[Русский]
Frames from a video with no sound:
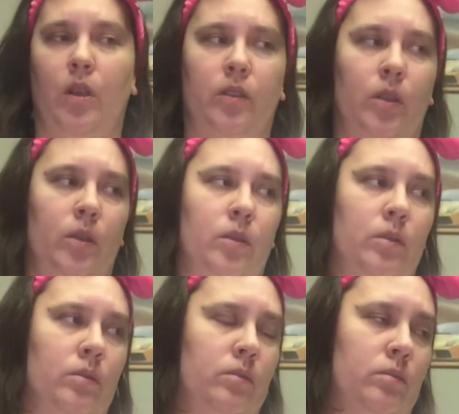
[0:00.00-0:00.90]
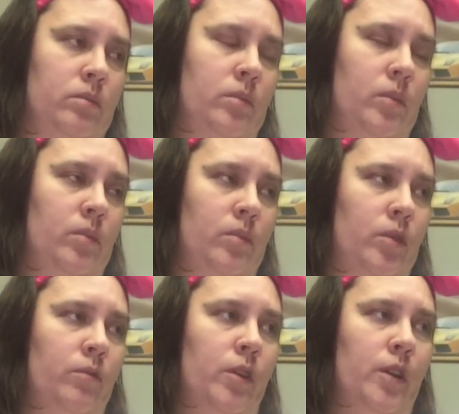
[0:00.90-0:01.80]
когда-то
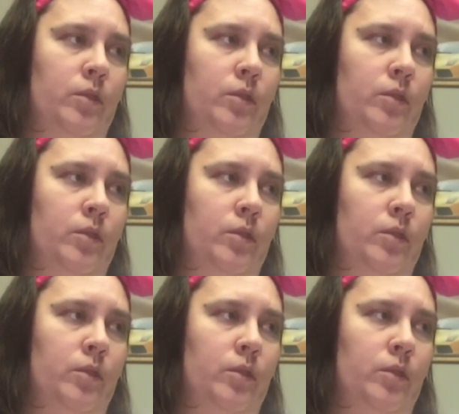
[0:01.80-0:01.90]
два.